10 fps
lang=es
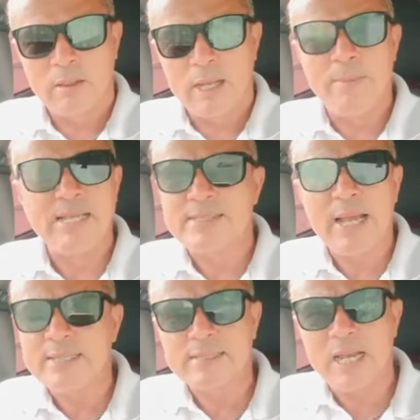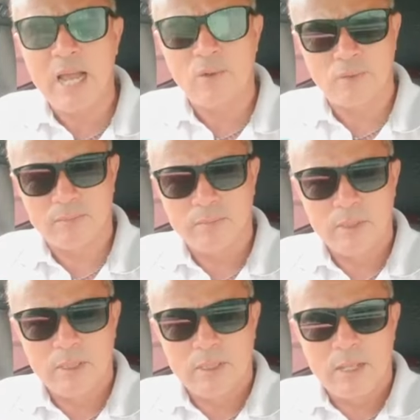El mensaje es claro.
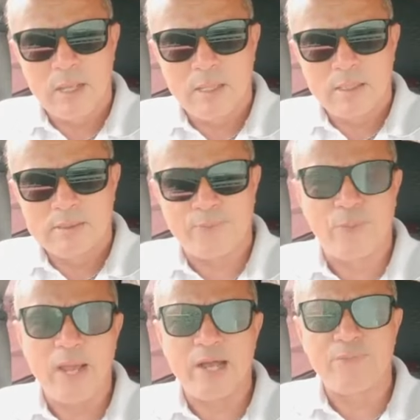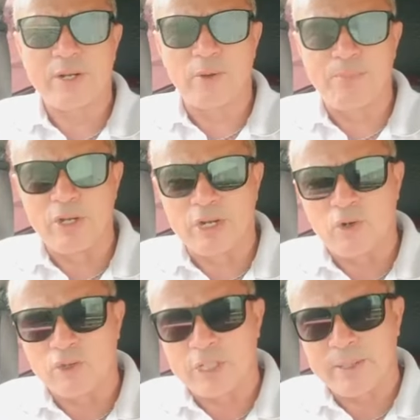Se fue Alfredo Pino
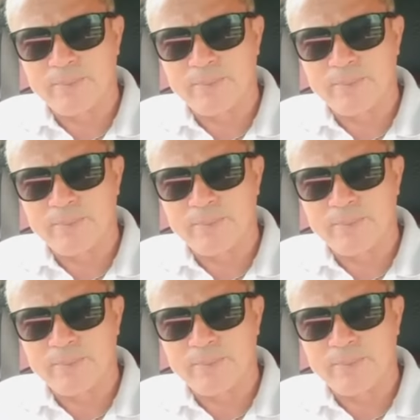Argote.